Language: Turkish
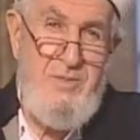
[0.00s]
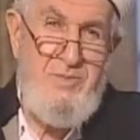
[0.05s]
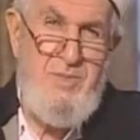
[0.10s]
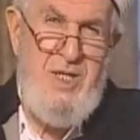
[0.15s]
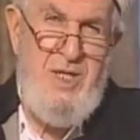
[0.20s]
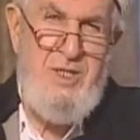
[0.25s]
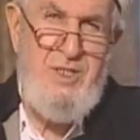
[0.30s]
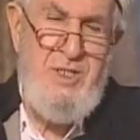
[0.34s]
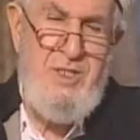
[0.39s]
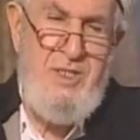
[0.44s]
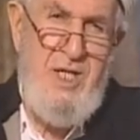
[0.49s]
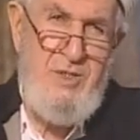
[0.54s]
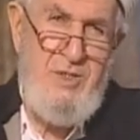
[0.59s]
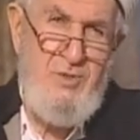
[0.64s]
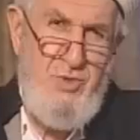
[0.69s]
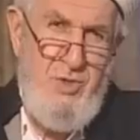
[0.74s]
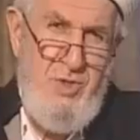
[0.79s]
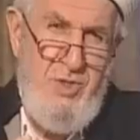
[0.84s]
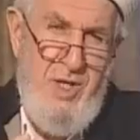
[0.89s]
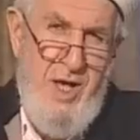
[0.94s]

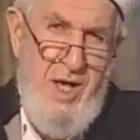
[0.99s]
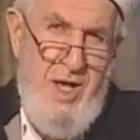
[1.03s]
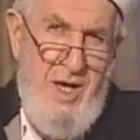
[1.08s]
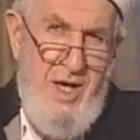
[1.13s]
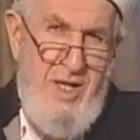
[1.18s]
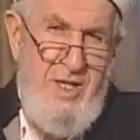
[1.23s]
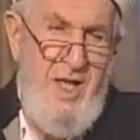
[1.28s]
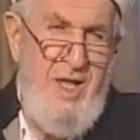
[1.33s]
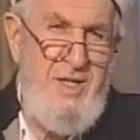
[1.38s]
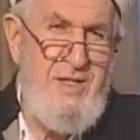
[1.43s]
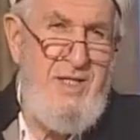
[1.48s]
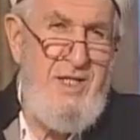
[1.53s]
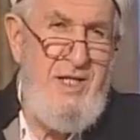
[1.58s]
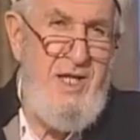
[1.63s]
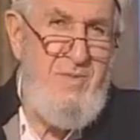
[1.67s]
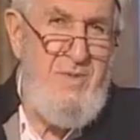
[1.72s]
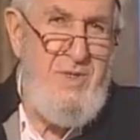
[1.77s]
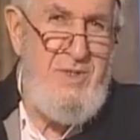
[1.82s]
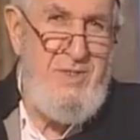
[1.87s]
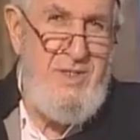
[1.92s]
Meşiyetullah Allah'ın
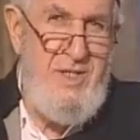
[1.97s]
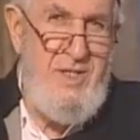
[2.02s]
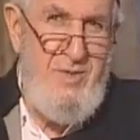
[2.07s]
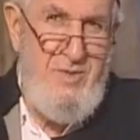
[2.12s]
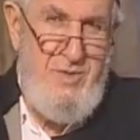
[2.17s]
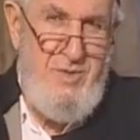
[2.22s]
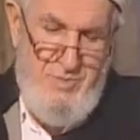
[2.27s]
dilemesine